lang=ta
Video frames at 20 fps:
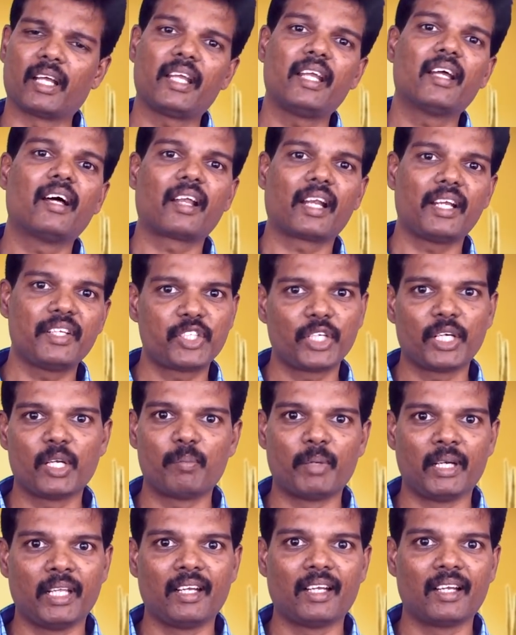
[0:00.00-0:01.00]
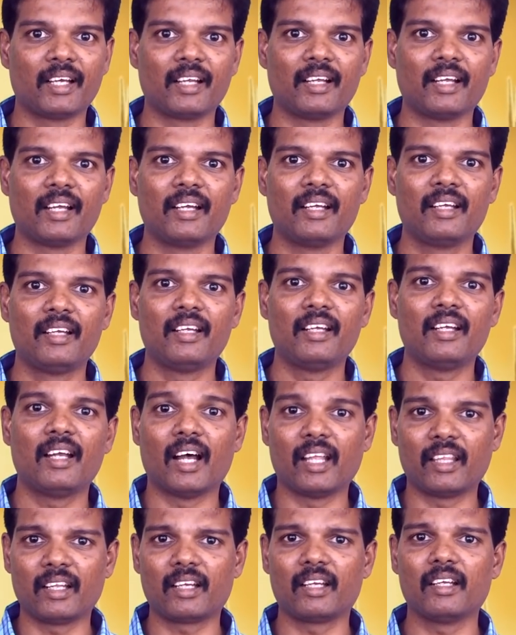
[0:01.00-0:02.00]
நிறைய ஆராய்ச்சிகள் பண்ணியிருக்காருங்க
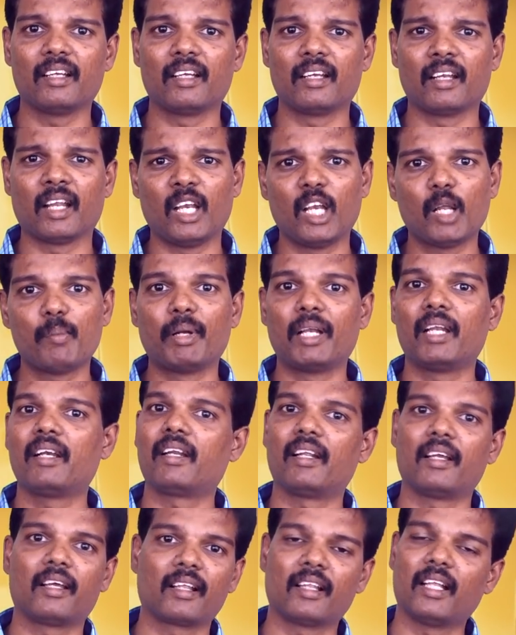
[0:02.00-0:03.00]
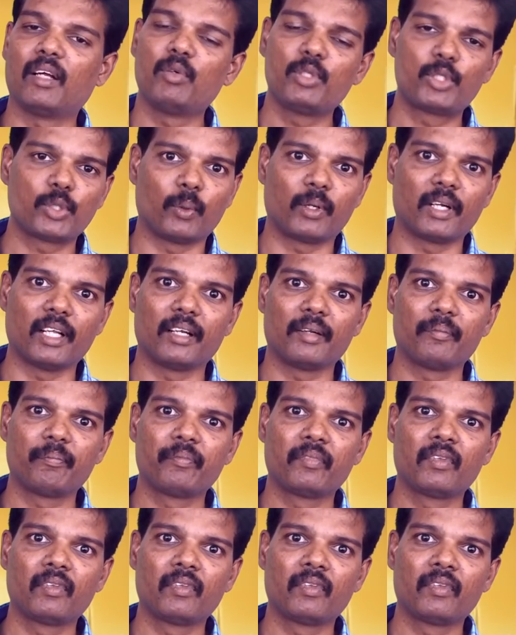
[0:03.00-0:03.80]
அதற்கு நல்ல பலன் இருக்கிறதாகவும் சொல்றாரு